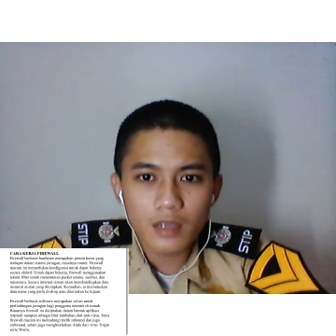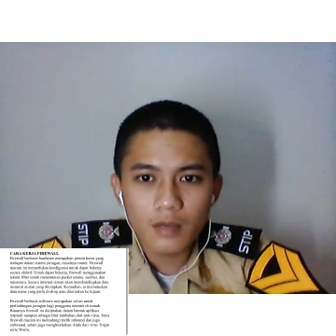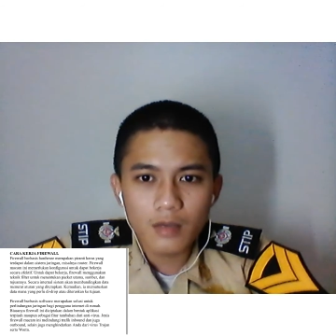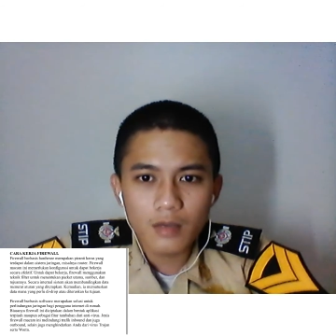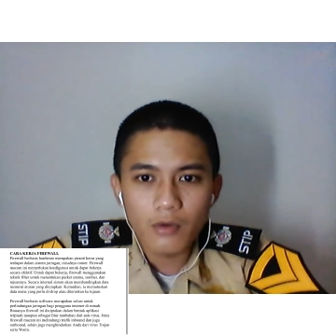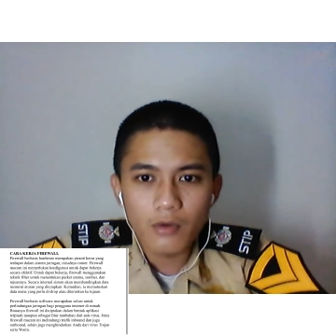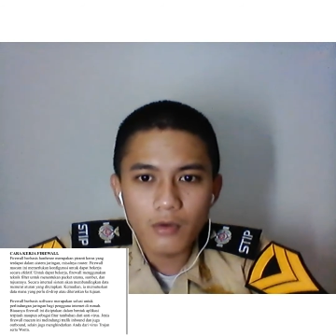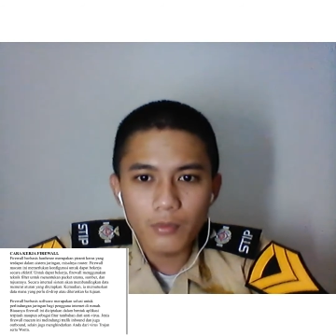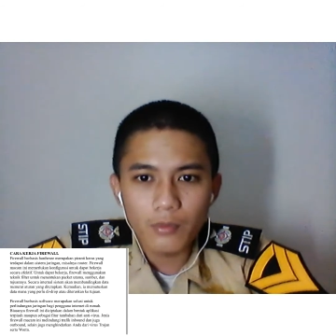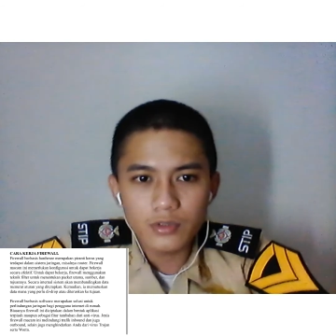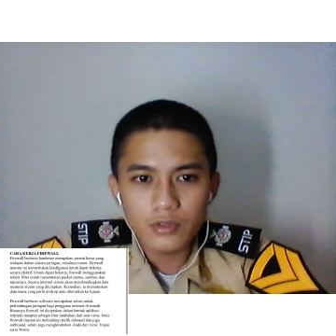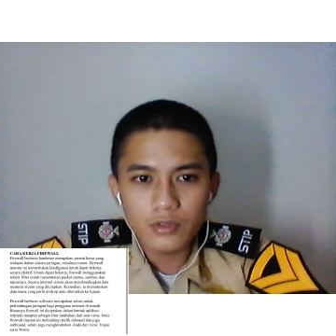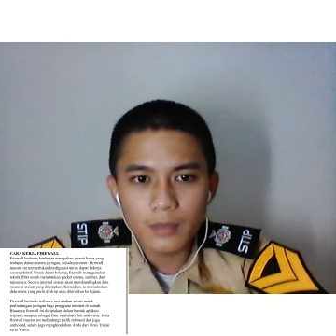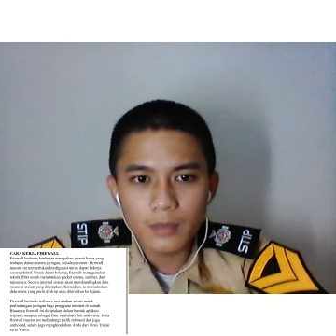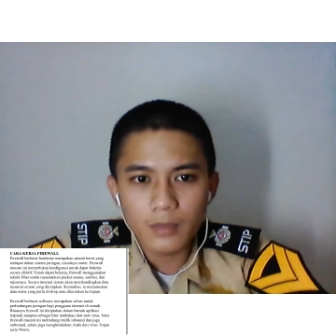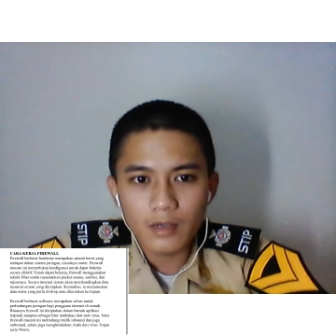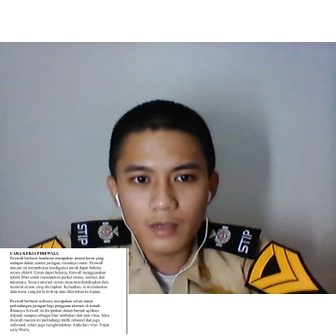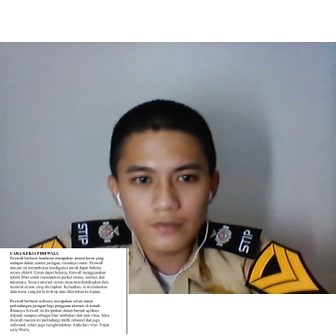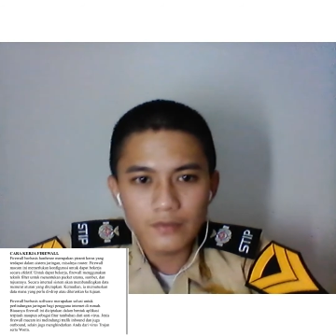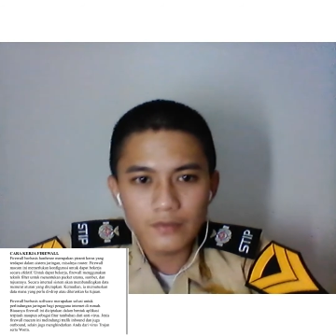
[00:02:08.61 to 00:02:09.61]
maupun sebagai
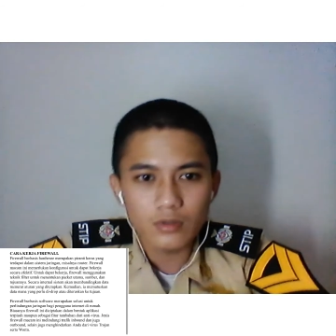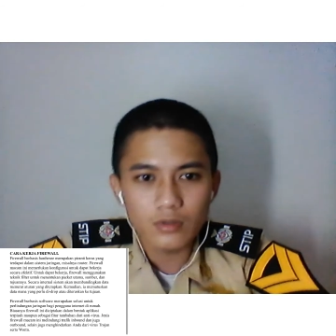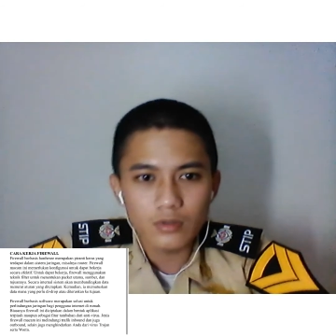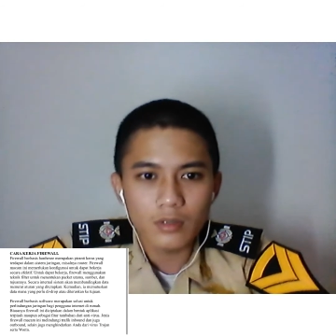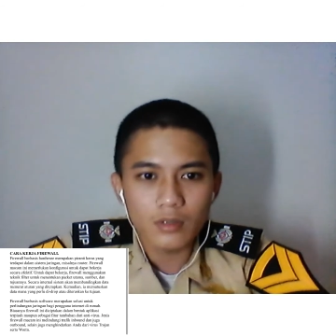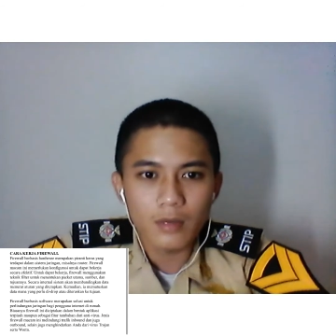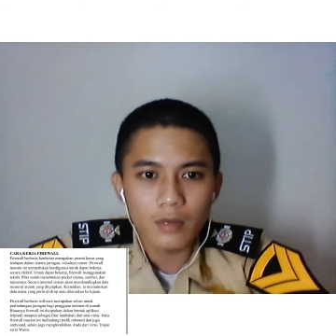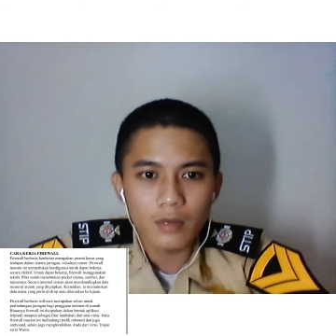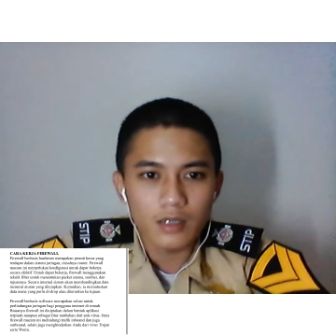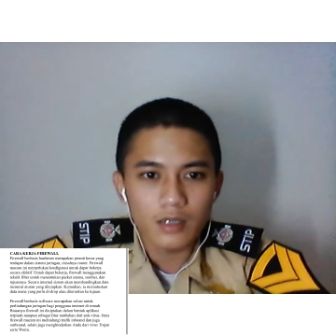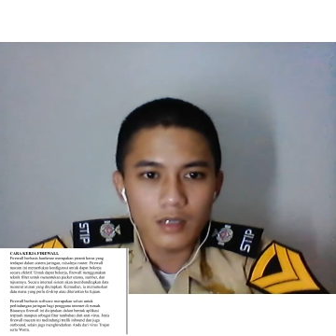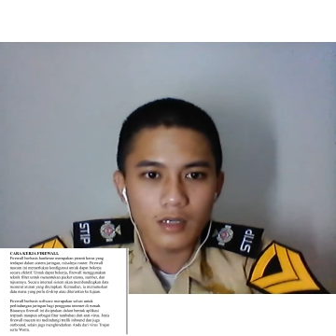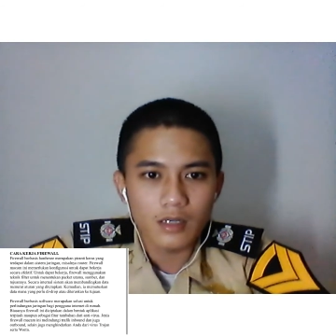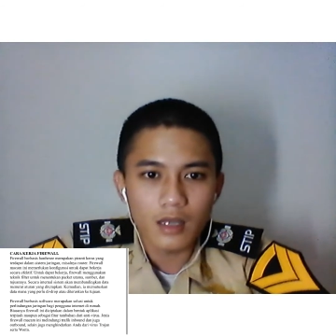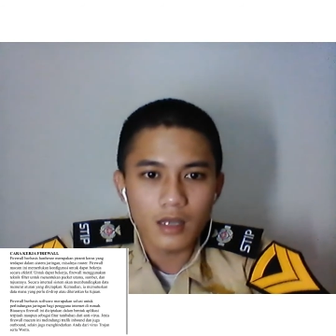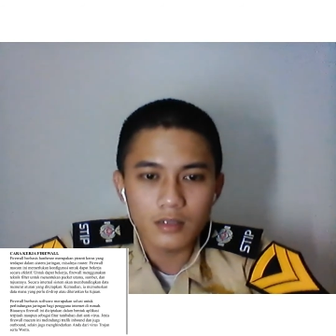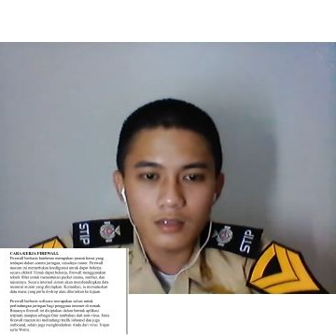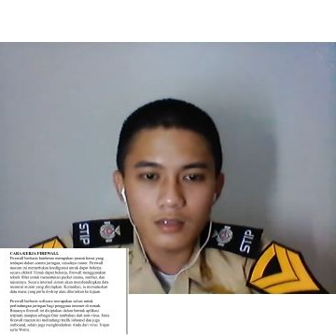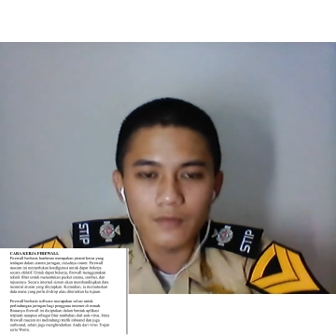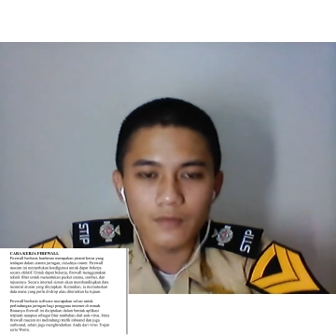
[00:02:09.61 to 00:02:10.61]
fitur tambahan dari
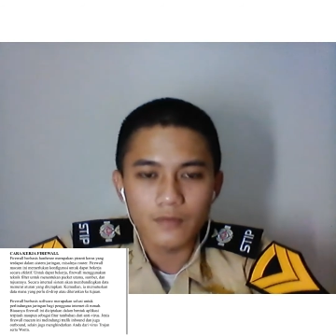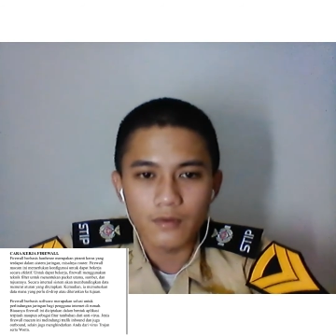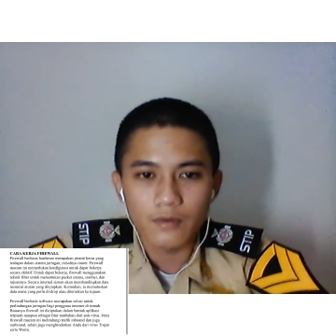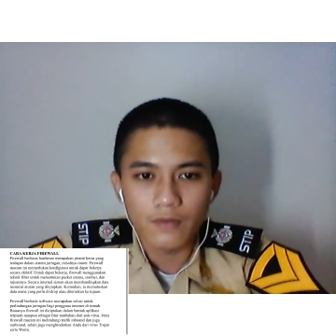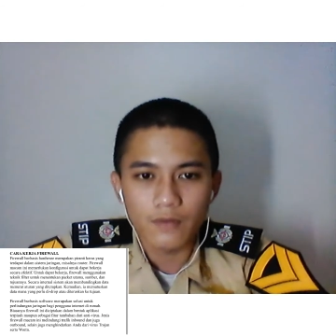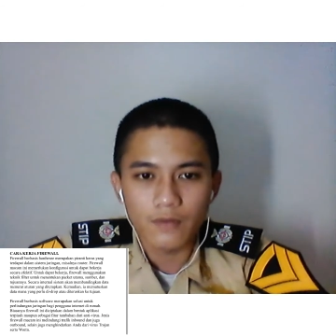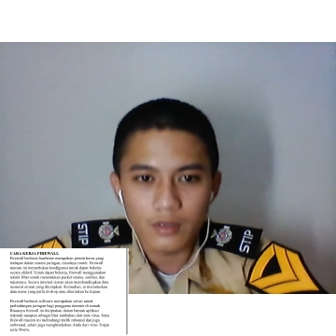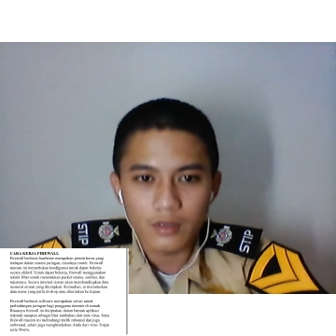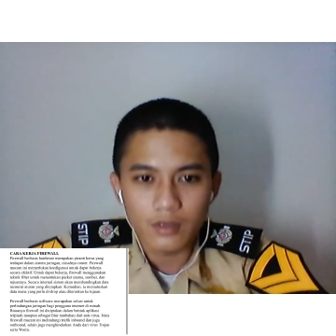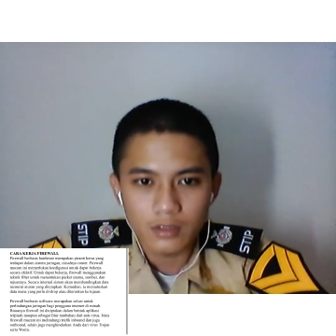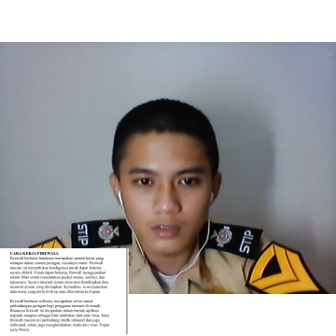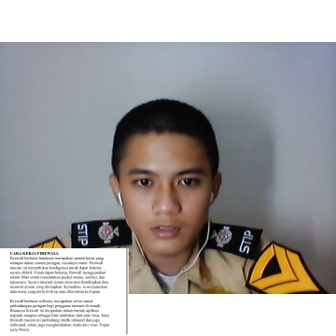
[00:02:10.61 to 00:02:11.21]
antivirus.